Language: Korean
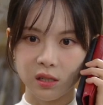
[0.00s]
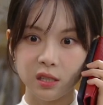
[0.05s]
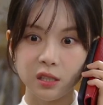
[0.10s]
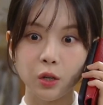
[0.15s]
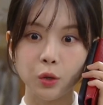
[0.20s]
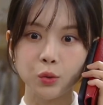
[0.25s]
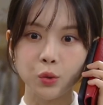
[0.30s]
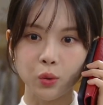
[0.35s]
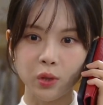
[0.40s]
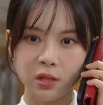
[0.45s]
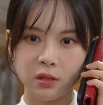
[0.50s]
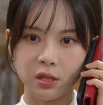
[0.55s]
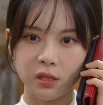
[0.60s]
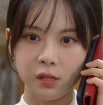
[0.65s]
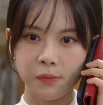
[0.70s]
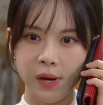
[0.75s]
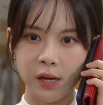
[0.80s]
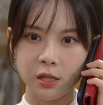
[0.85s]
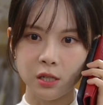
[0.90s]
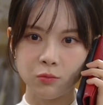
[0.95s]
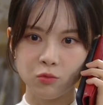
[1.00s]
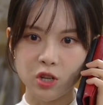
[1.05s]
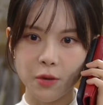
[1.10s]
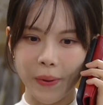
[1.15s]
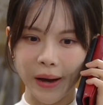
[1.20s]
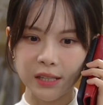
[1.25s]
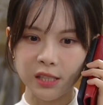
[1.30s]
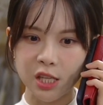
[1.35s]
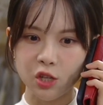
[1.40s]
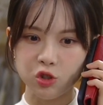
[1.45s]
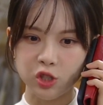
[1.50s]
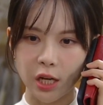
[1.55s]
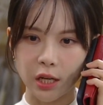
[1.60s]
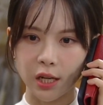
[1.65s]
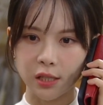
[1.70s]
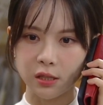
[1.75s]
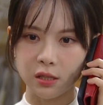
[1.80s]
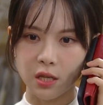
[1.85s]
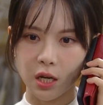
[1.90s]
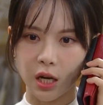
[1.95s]
그런 소리 들을 만큼 우리 막 키우지
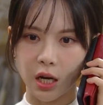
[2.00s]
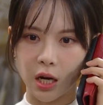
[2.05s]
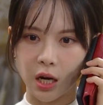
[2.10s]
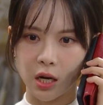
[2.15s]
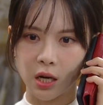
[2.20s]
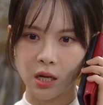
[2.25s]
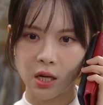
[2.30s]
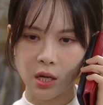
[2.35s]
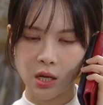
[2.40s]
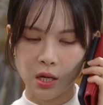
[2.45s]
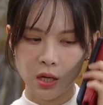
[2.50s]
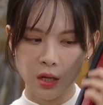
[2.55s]
않았으니까.